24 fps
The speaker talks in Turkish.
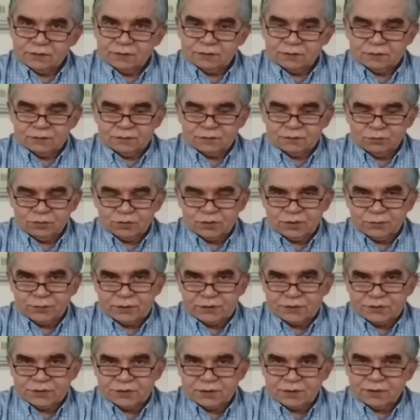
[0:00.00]
e, o zaman
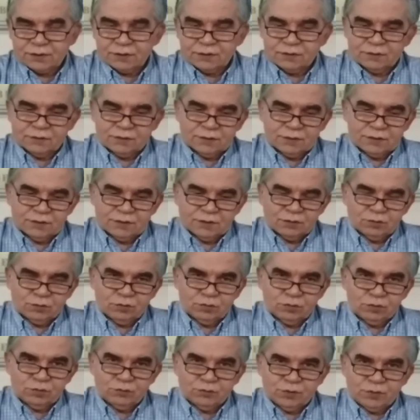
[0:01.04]
işte
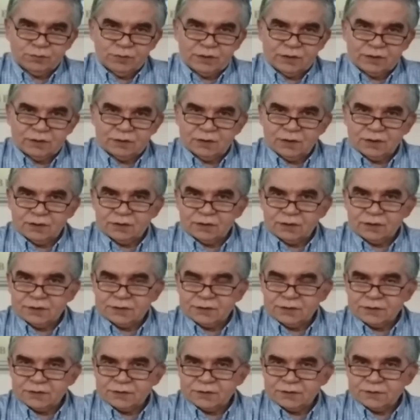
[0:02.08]
onun vebali daha da
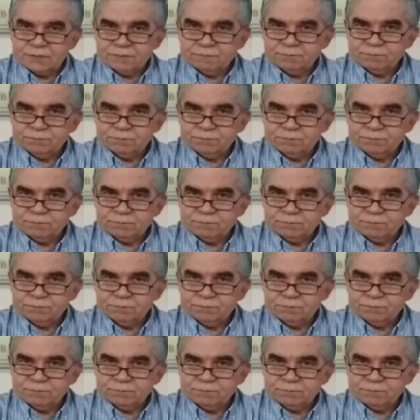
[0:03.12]
artar.